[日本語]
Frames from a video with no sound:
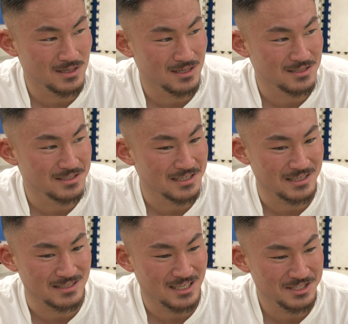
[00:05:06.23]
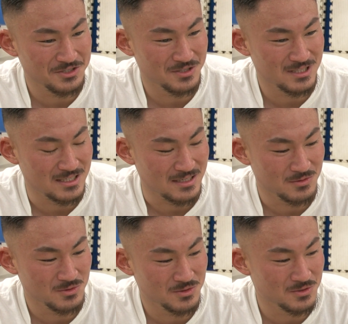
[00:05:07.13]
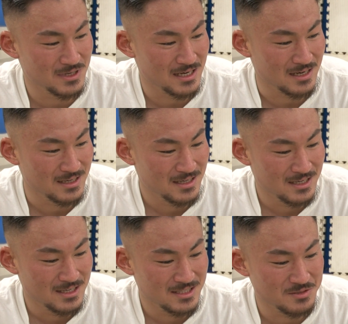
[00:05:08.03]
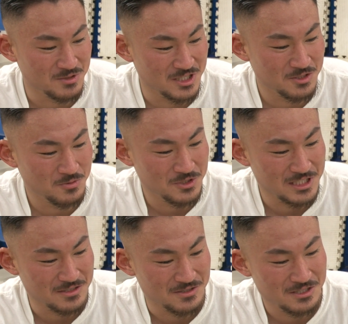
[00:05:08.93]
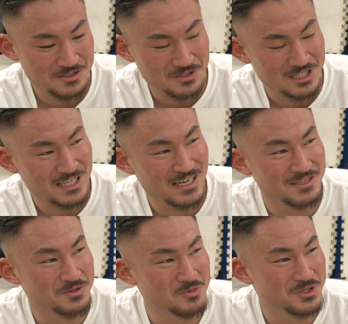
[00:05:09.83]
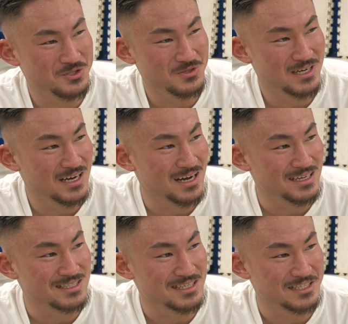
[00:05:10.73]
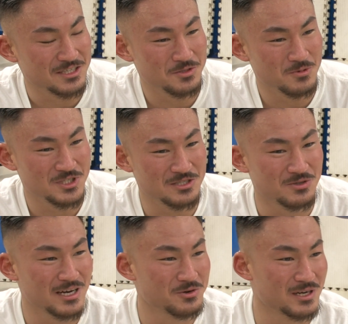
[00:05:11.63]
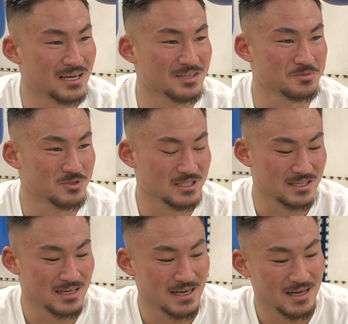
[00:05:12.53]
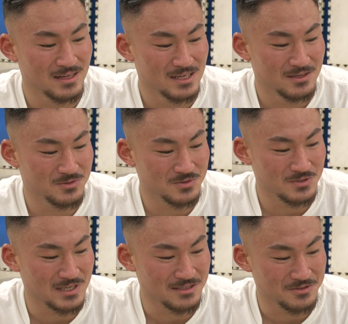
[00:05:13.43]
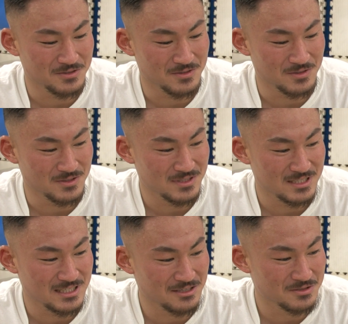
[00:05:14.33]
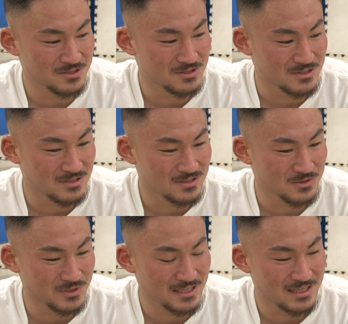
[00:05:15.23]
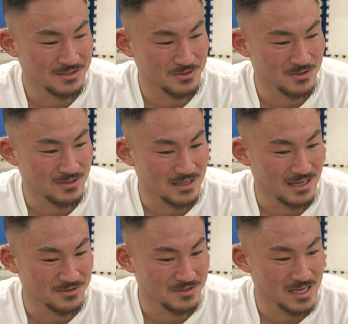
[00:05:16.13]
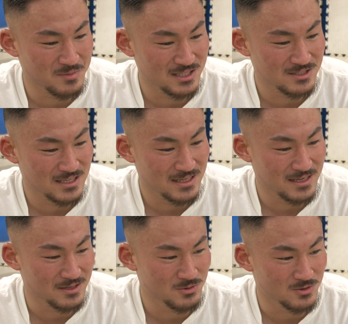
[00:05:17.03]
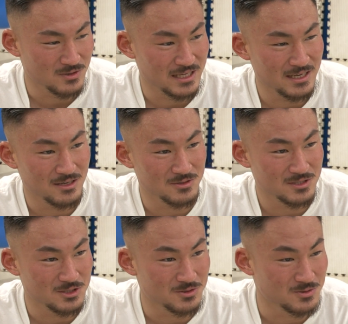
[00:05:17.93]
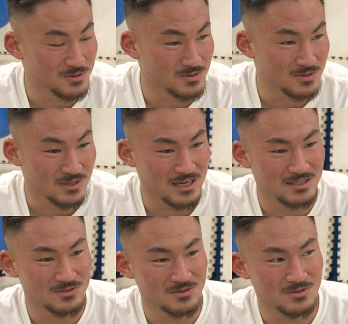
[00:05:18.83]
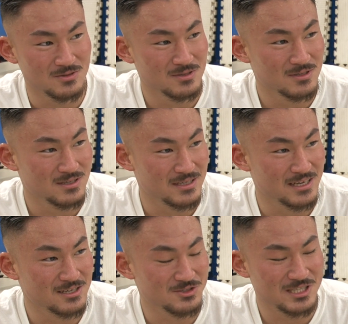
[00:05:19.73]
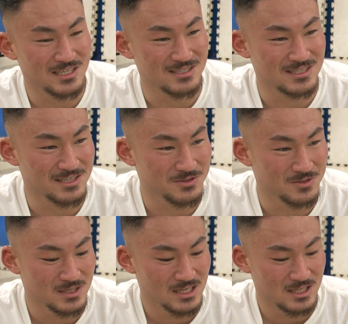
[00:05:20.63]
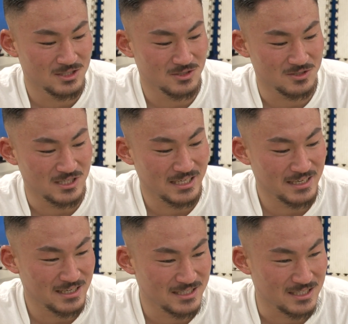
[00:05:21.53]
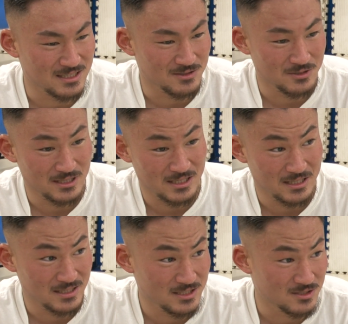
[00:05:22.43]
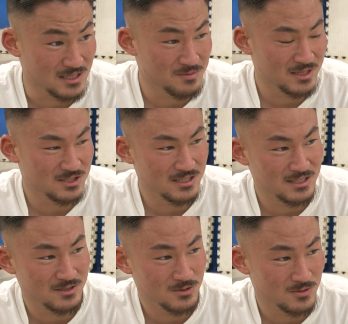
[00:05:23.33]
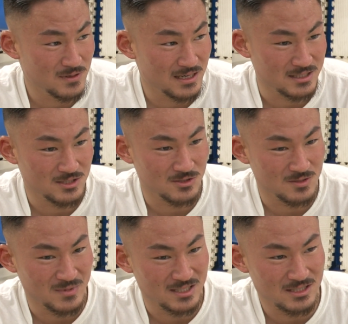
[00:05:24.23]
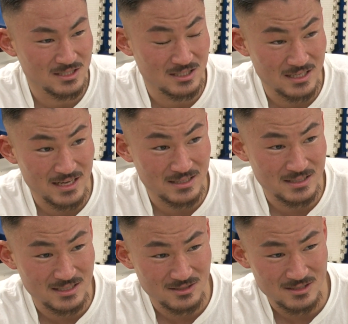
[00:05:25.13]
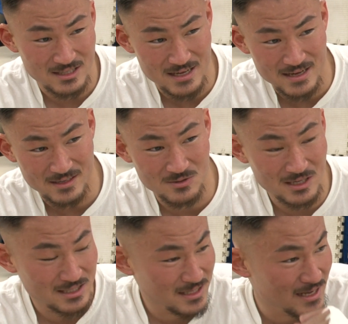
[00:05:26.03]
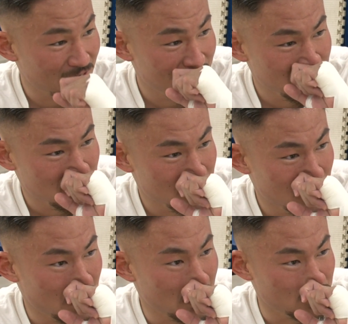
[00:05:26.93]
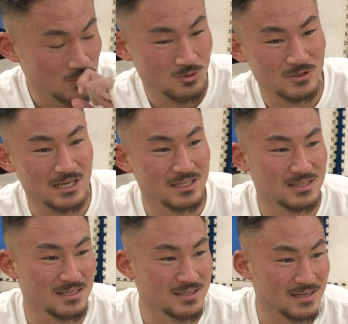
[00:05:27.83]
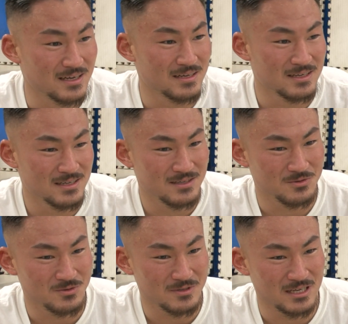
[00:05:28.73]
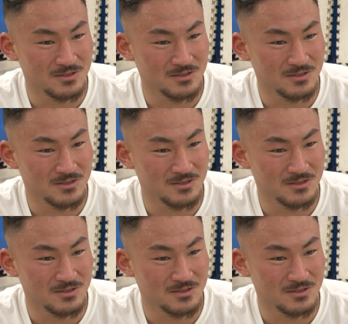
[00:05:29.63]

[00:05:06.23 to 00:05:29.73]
いや、なんか単純に、本当は自分、キックボクシング、次の試合の目標が、なんかキックボクシングをやろうかなと思ってて、本当は違うトレーナーと生詰でローを蹴り合うっていうのを、計画したんですけど、ちょっと逃げられちゃってトレーナーに「生詰出ろうはちょっとまずいっすね」って言われて、今日来なかったんで、今